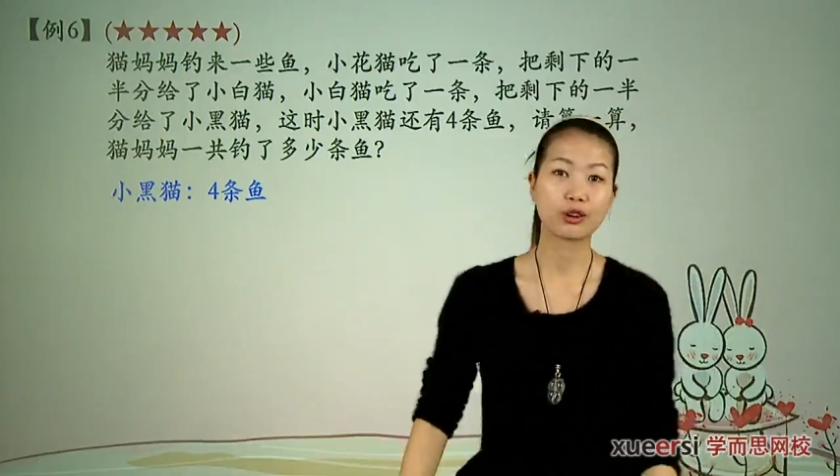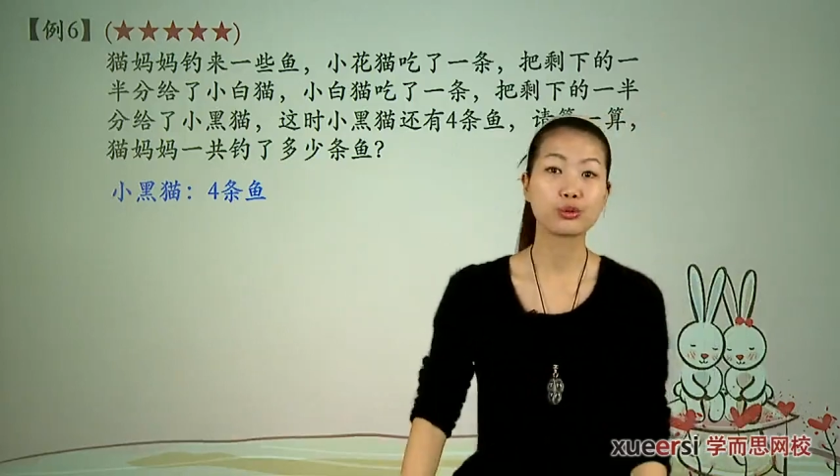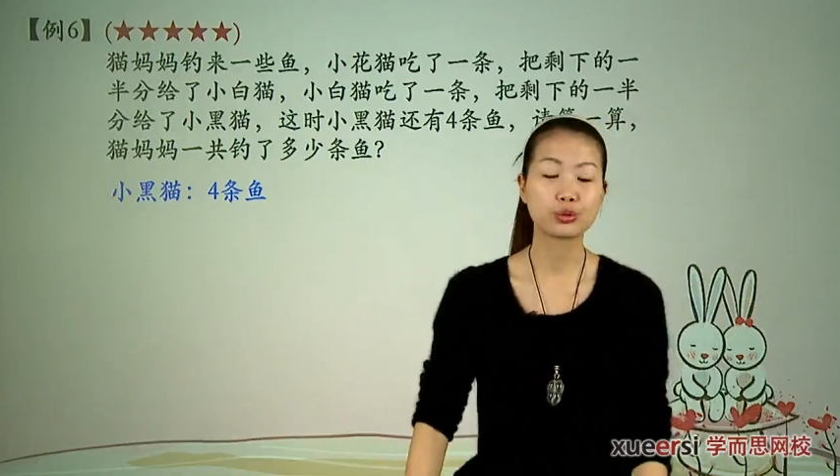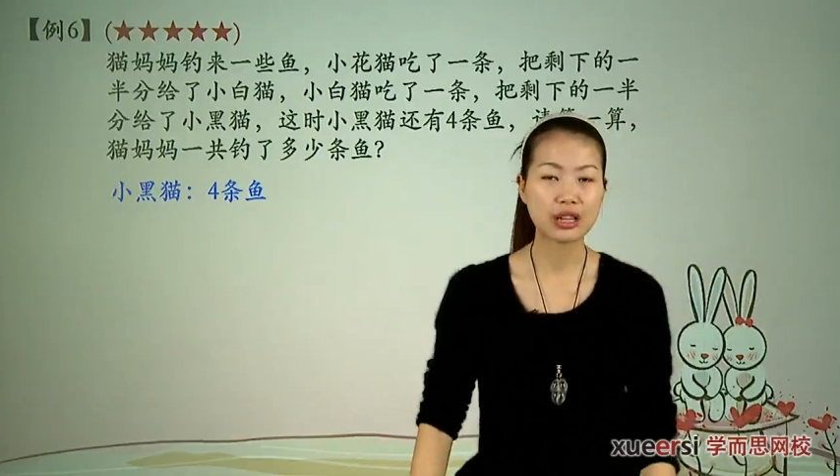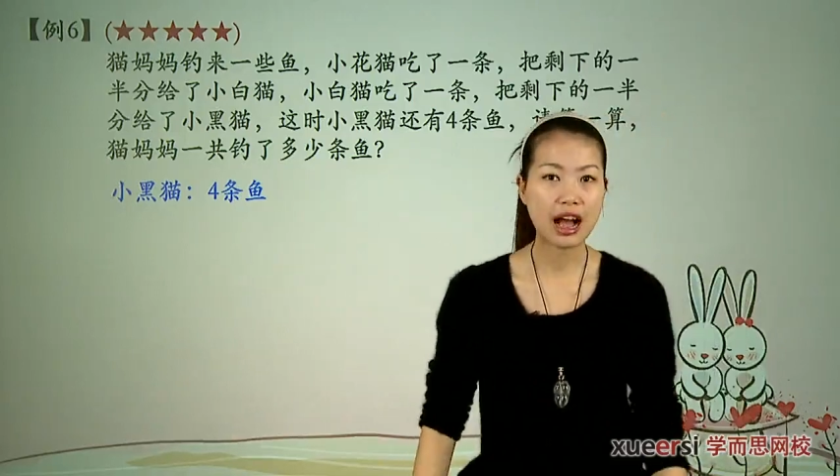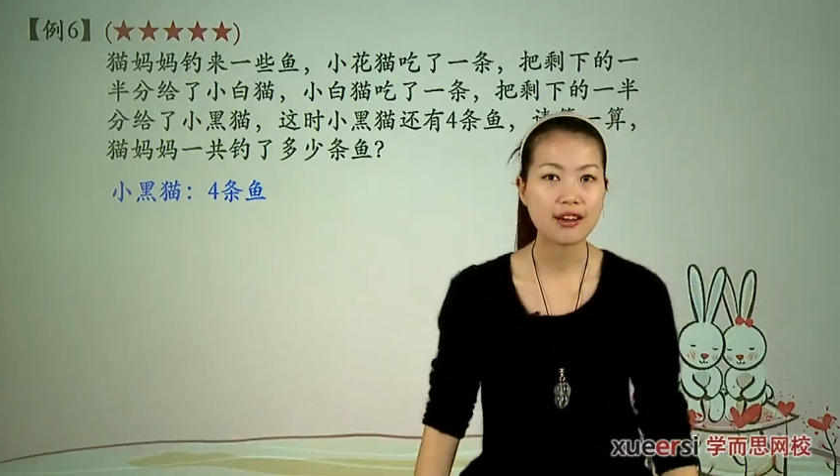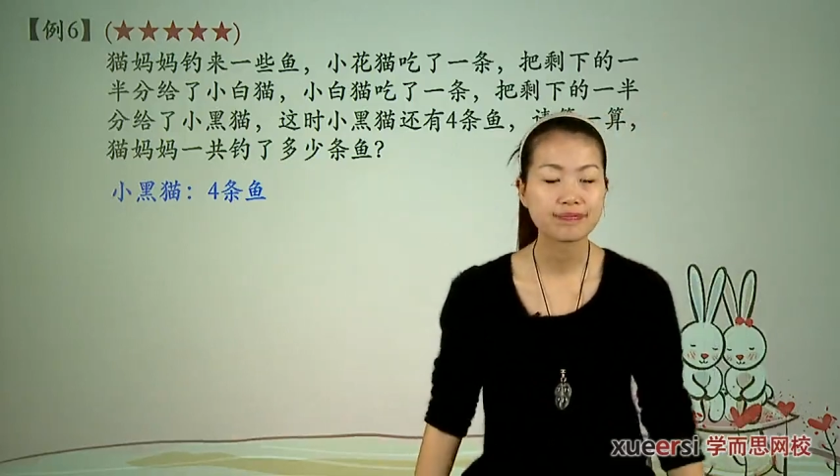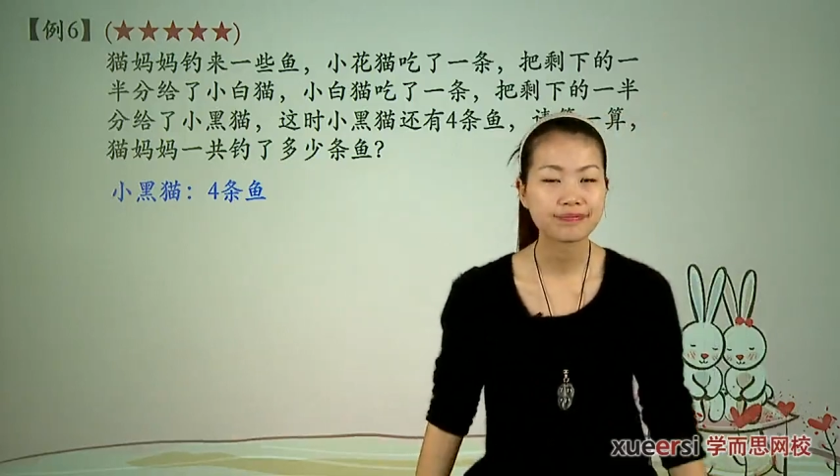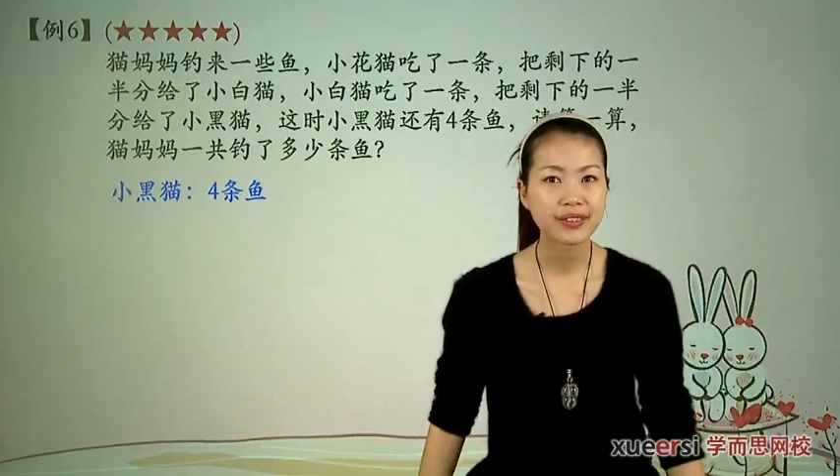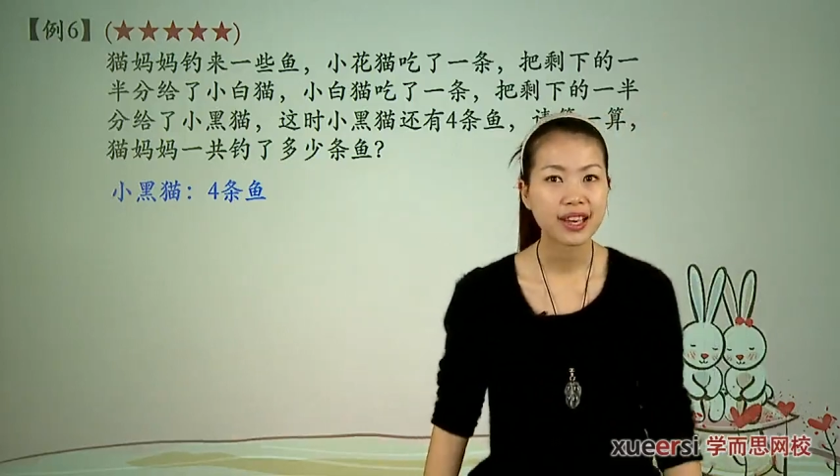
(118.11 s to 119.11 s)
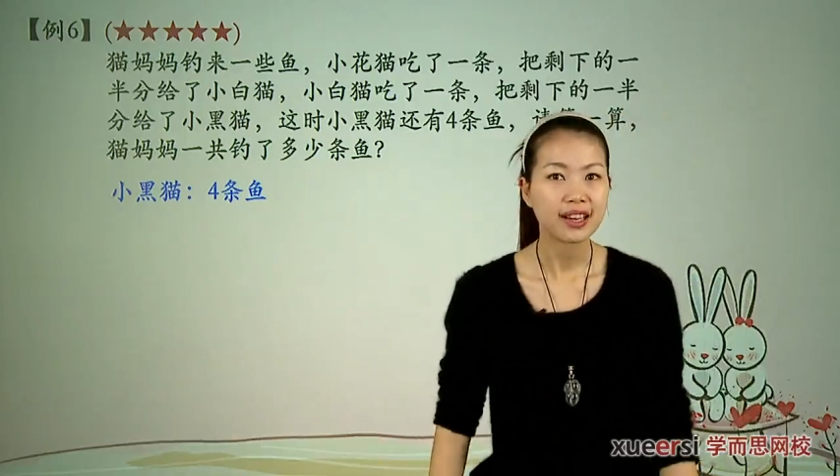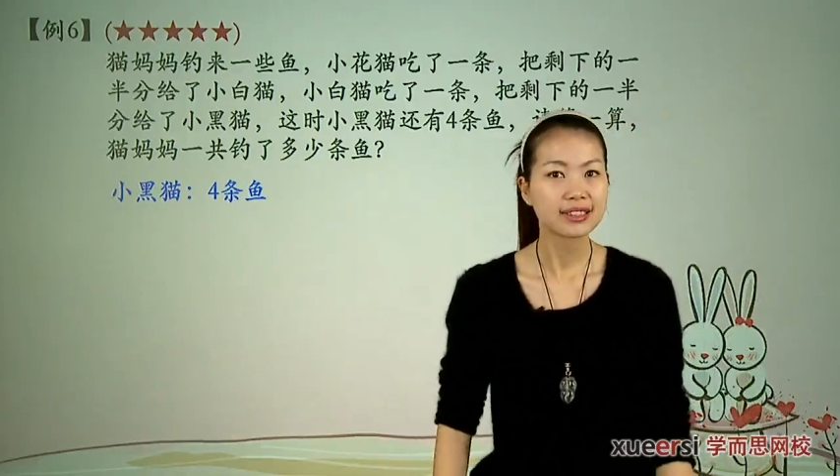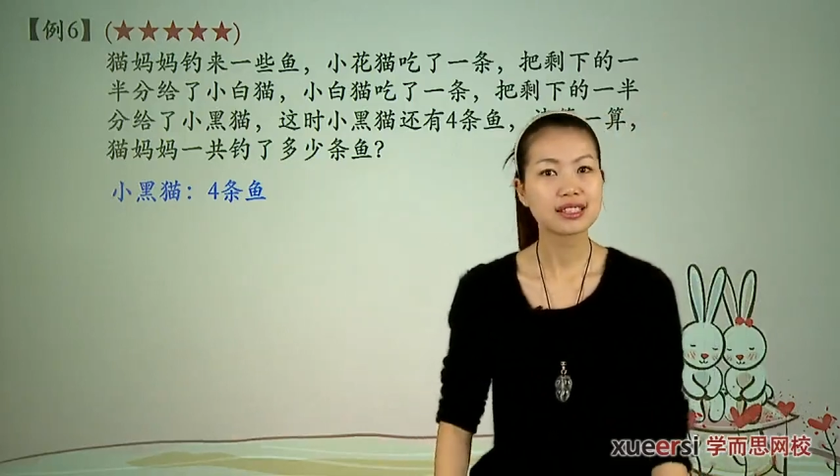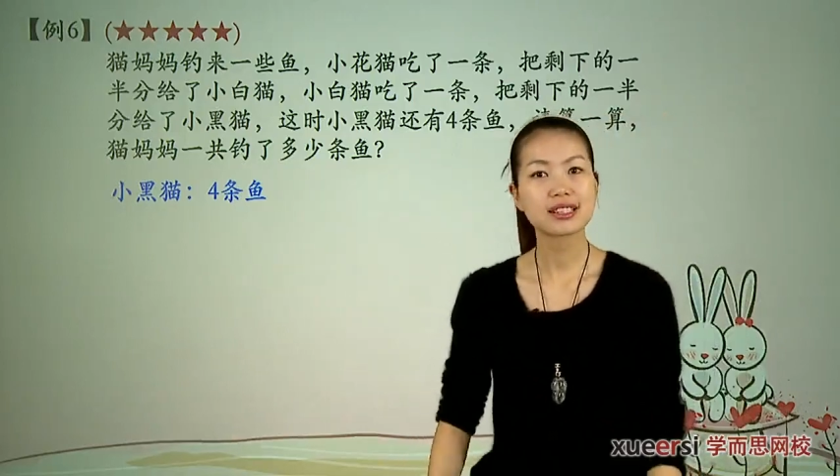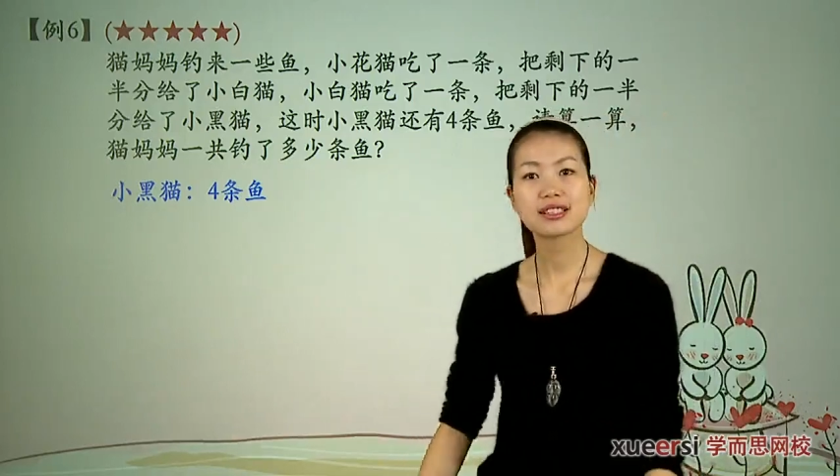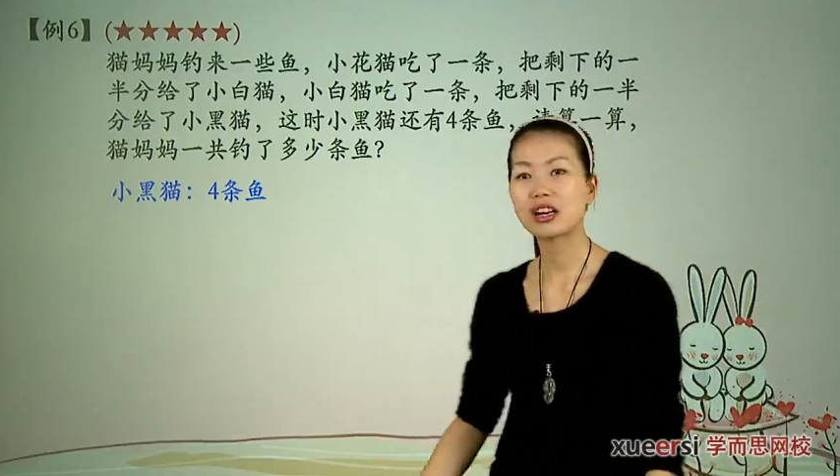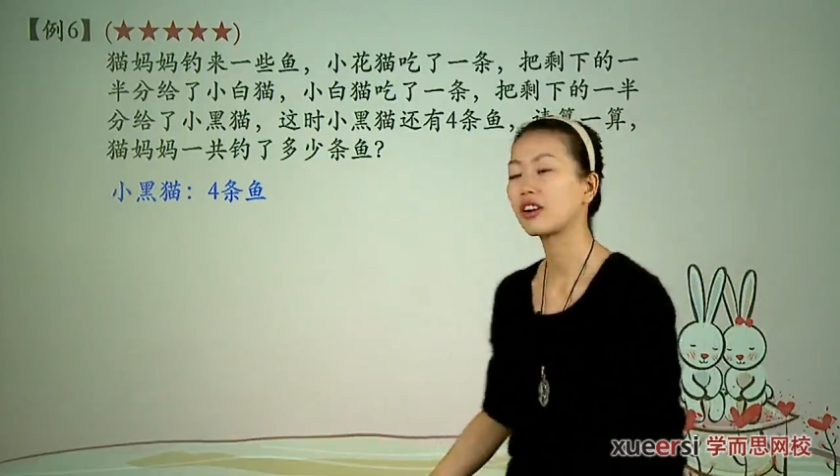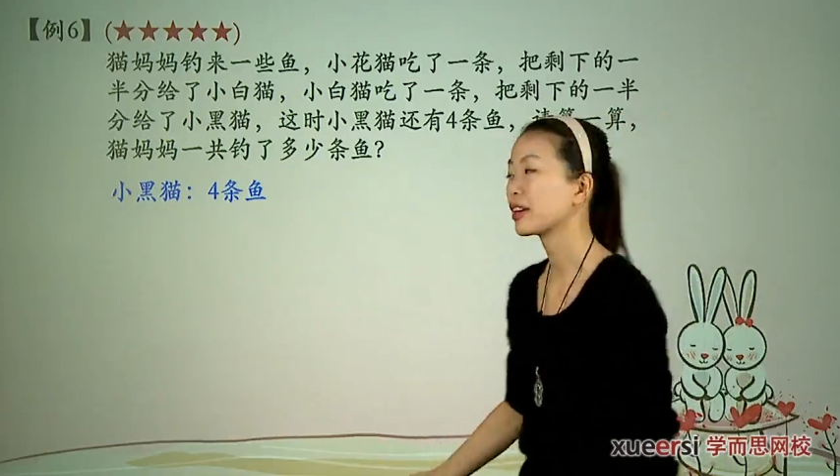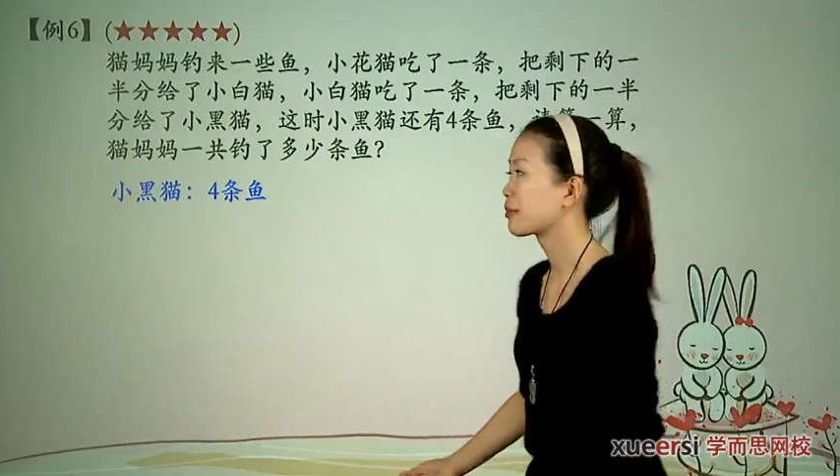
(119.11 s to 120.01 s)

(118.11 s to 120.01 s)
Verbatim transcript: 鱼呢？在这小黑